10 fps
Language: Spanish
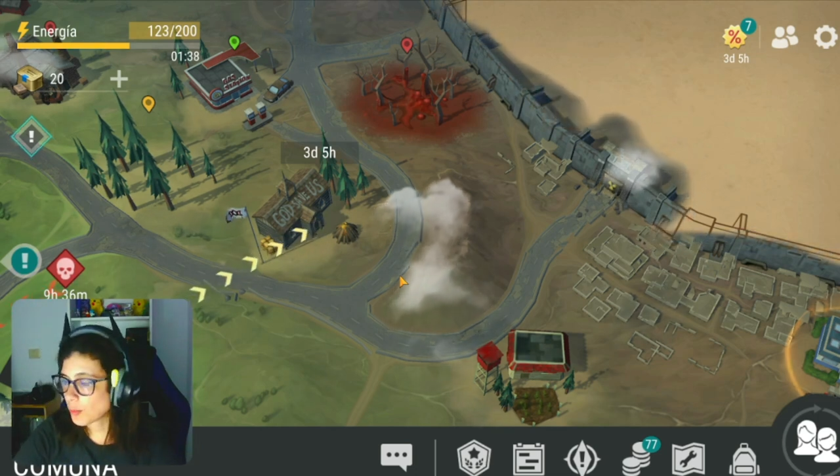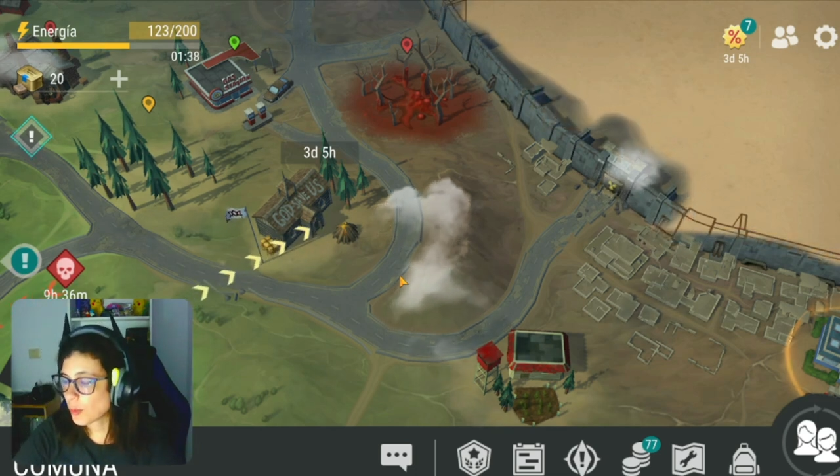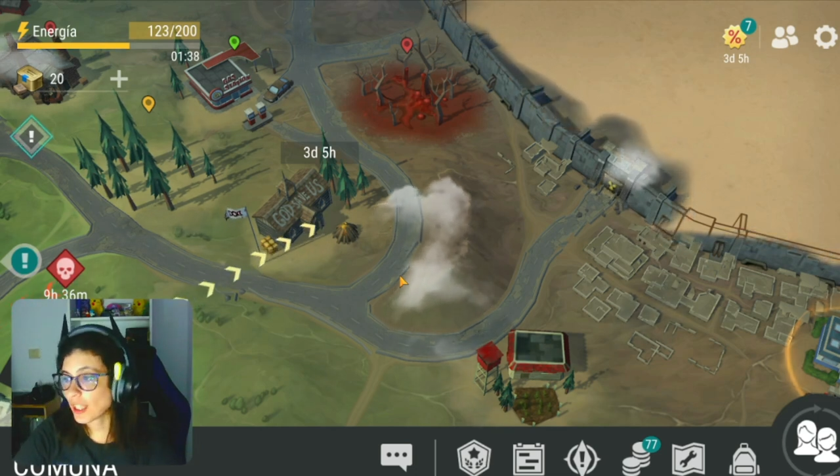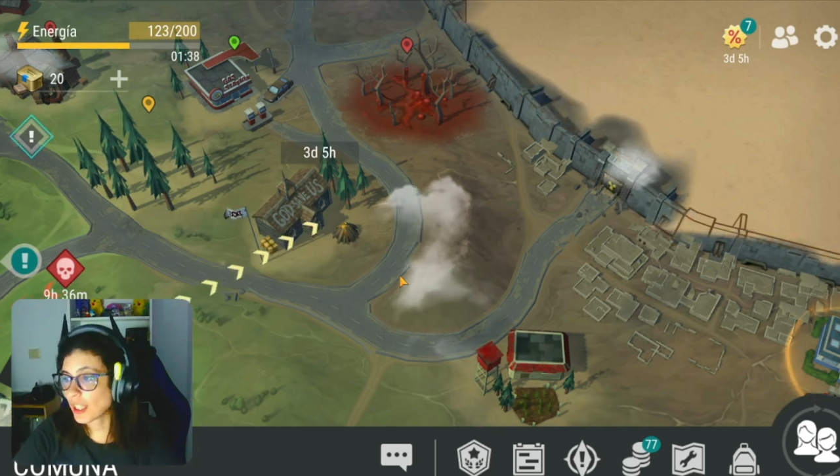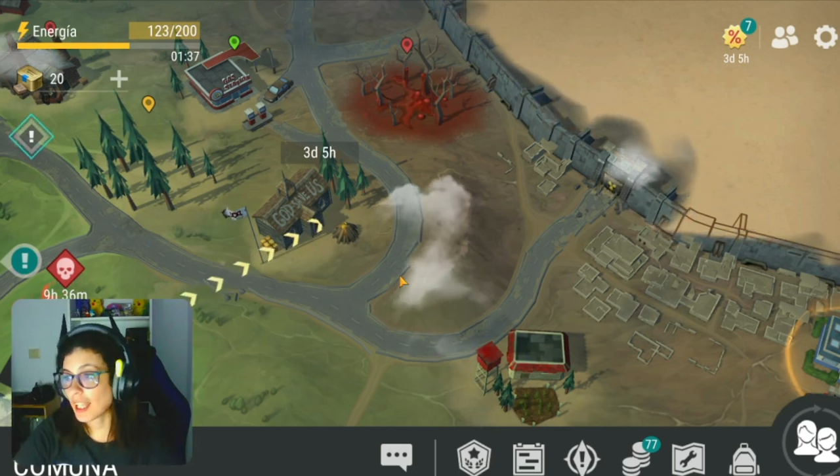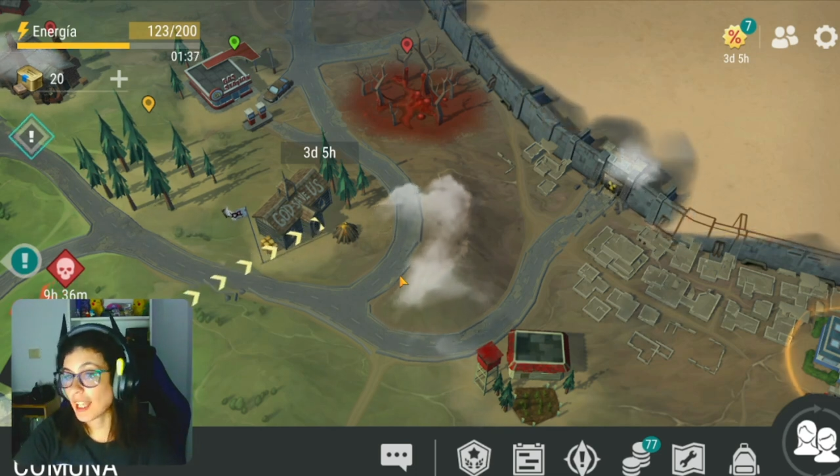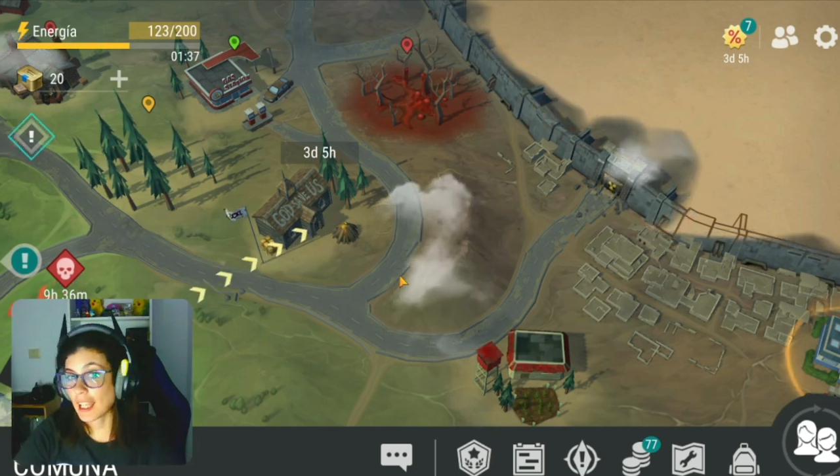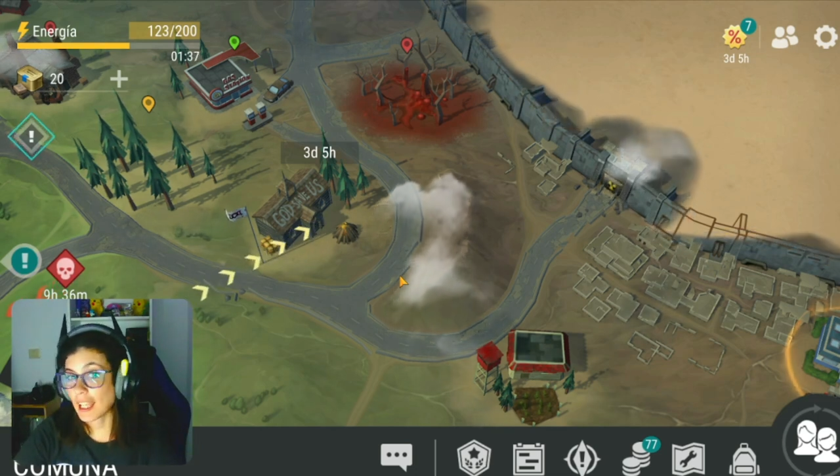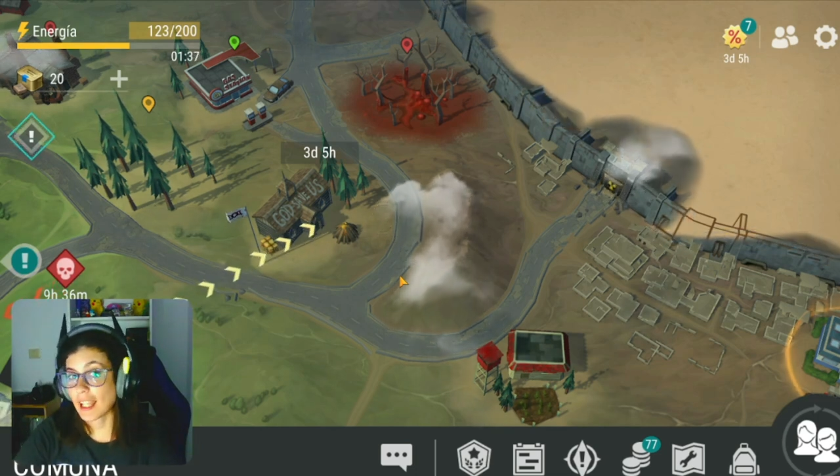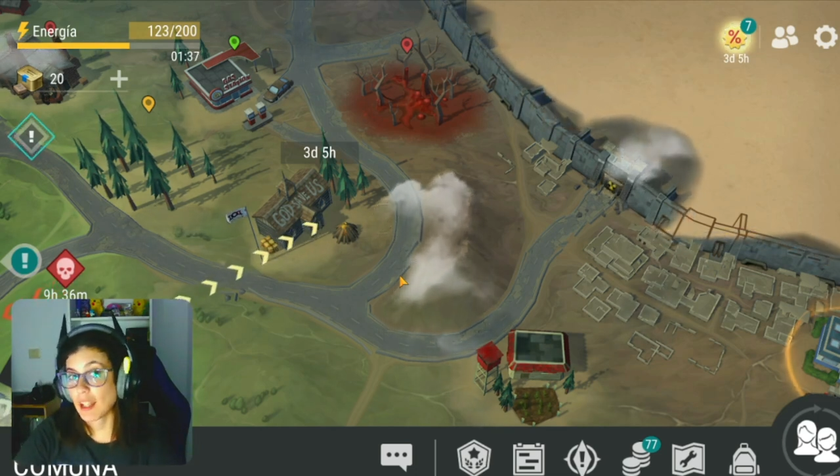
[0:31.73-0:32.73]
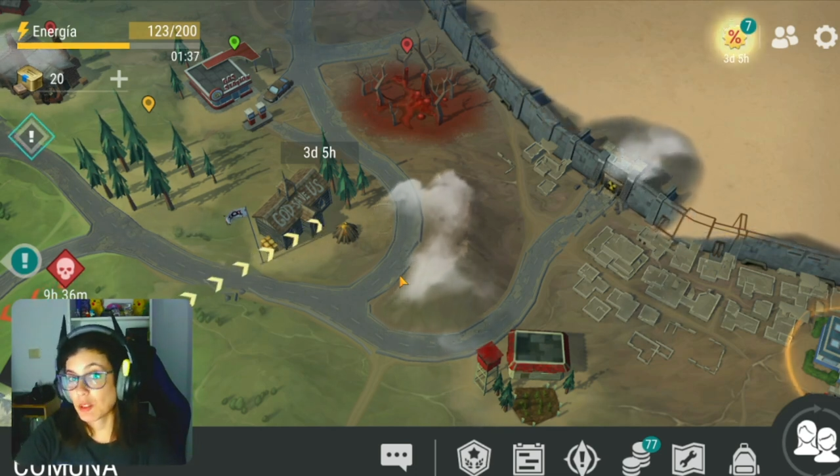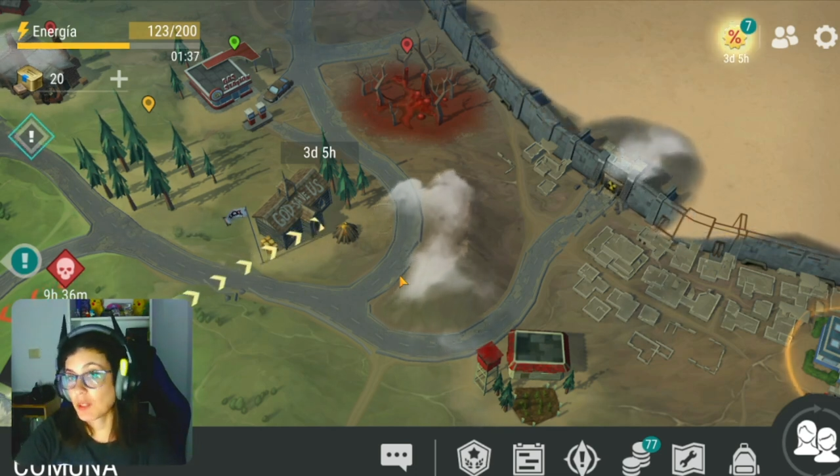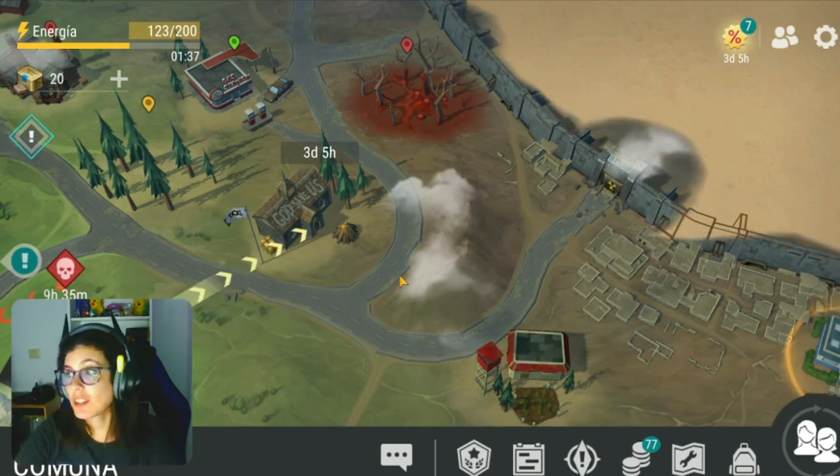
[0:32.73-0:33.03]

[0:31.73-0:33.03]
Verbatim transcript: Porque eh, la última